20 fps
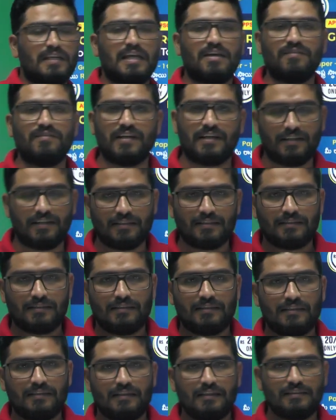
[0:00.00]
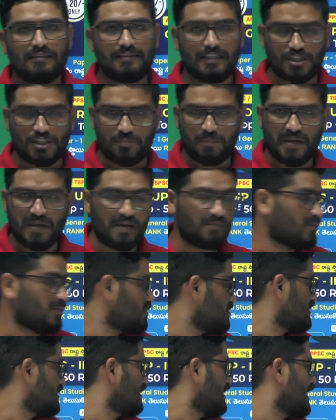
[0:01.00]
ఈవినింగ్ సిక్స్ పిఎం
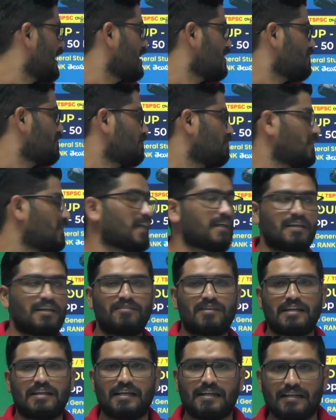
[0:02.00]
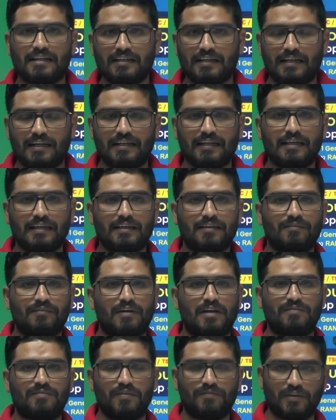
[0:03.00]
నుంచి ఎయిట్ థర్టీ వరకు అండి అంటే
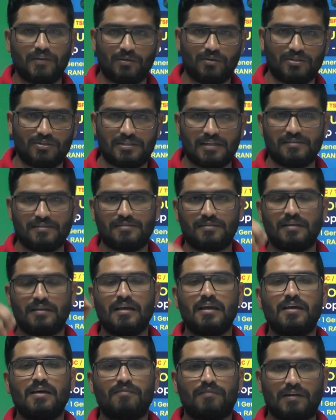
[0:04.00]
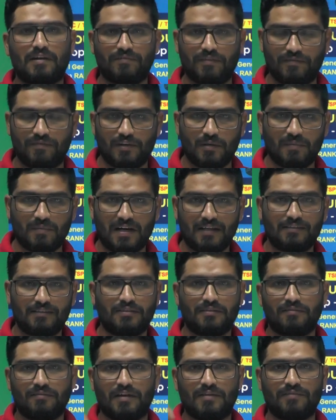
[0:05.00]
వన్ ఫిఫ్టీ క్వశ్చన్స్ వన్ ఫిఫ్టీ మార్క్స్
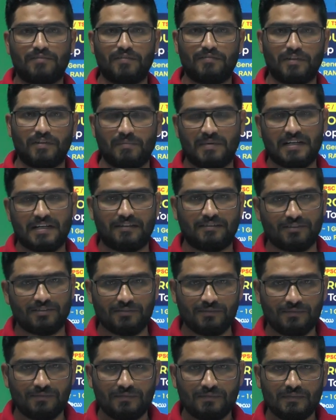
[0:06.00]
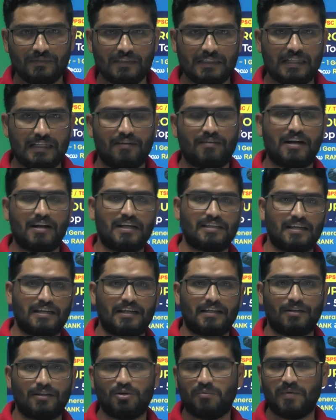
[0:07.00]
వన్ ఫిఫ్టీ మినిట్స్ ఈ
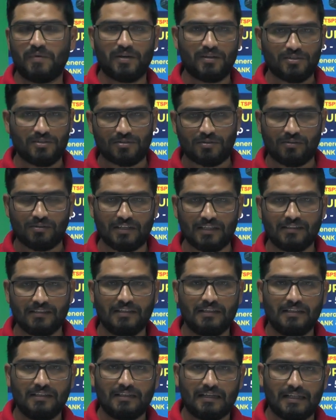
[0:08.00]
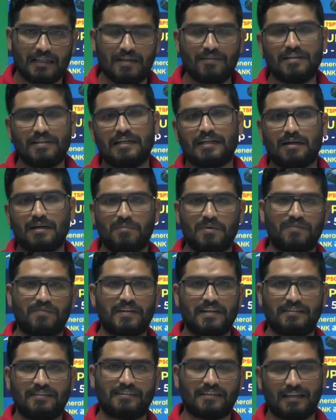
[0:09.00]
అవకాశాన్ని అందరూ ఉపయోగించుకోండి అదేవిధంగా మీ
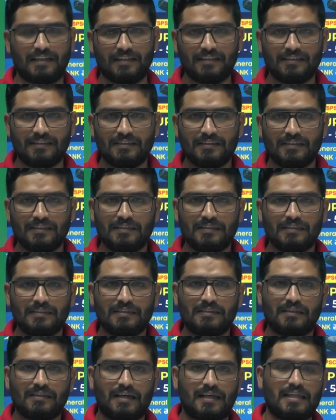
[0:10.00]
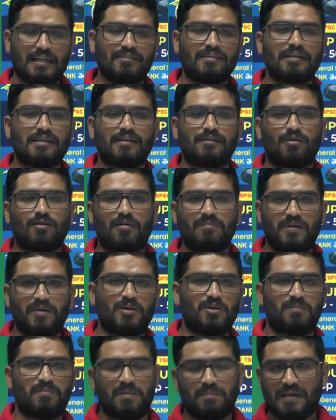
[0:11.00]
ఫ్రెండ్స్కి అదేవిధంగా
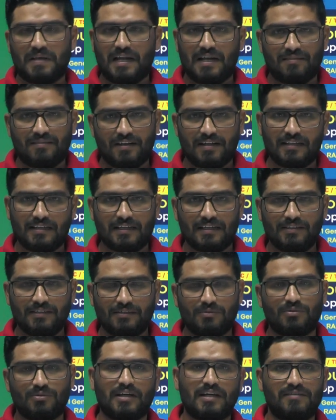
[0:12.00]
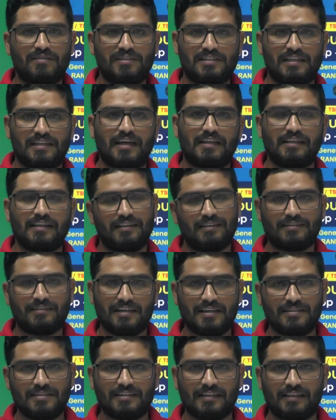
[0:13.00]
కాంపిటేటివ్ ప్రిపేర్ అయ్యే వాళ్ళకి కూడా ఈ విషయాన్ని
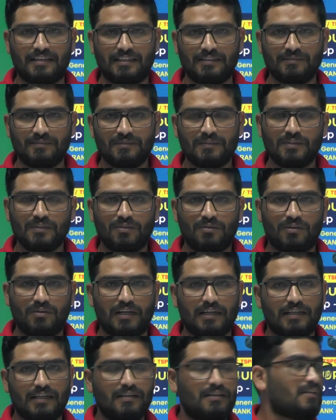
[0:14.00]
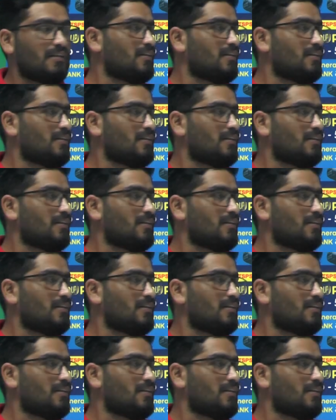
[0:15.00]
షేర్ చేయండి ఓకేనా